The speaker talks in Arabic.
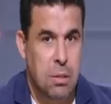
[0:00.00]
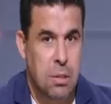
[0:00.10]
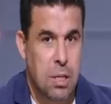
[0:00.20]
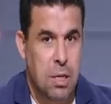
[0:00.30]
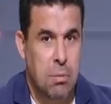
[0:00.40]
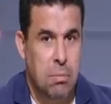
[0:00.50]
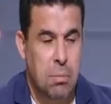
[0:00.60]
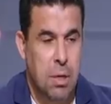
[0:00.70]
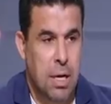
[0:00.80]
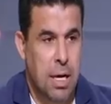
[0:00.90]
سليم
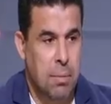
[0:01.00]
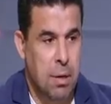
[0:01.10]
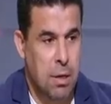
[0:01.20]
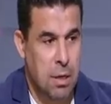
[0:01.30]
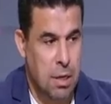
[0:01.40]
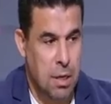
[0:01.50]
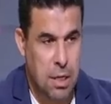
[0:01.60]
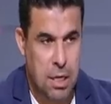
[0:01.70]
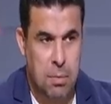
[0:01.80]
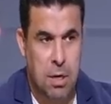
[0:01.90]
اللاعب اللي
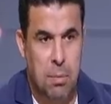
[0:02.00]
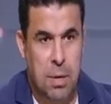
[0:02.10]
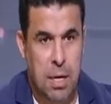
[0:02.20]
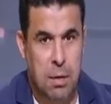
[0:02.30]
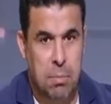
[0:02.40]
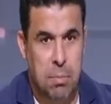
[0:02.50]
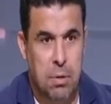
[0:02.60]
جه من المغرب